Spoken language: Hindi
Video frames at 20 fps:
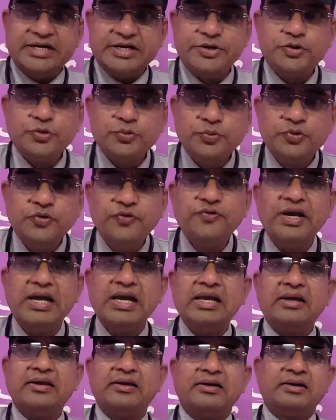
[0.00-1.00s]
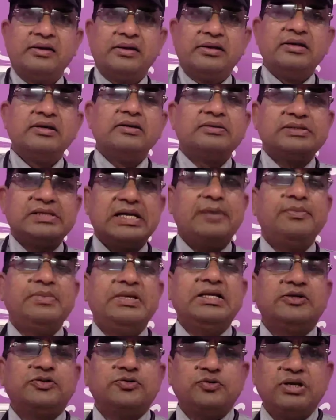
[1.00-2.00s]
रेडी टू मूव है
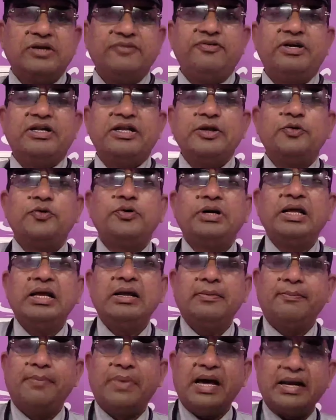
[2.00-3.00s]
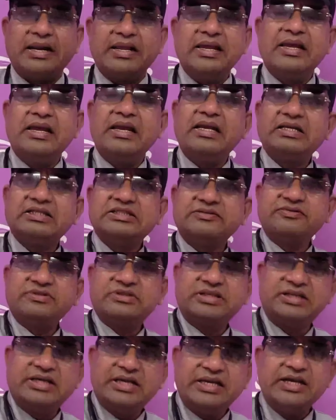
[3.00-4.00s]
सामने 16 फीट की रोड है पार्किंग के लिए
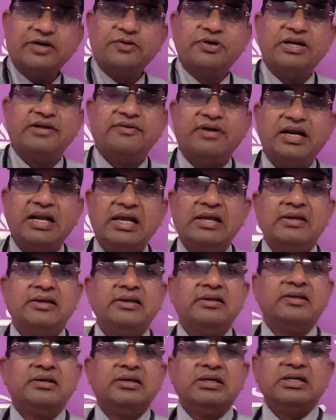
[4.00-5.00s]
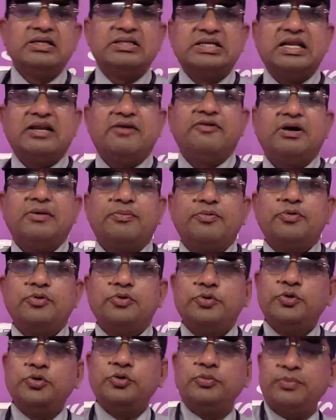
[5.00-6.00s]
सफिशियंट एरिया होने वाला है इसके अलावा
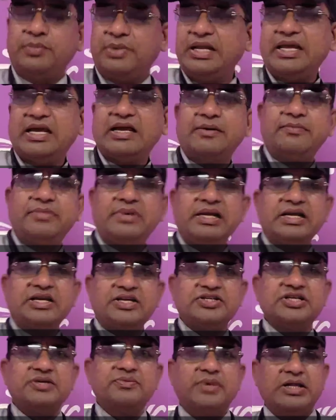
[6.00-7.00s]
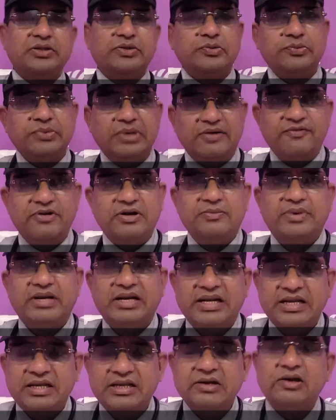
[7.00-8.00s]
आपको दो बड़े कमरे किचन बाथरूम
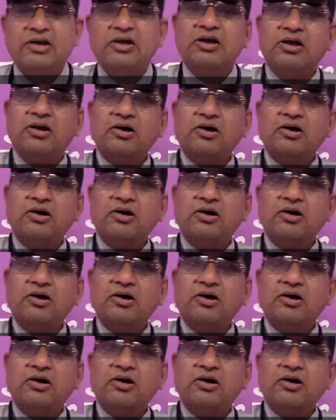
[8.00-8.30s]
अवेलेबल है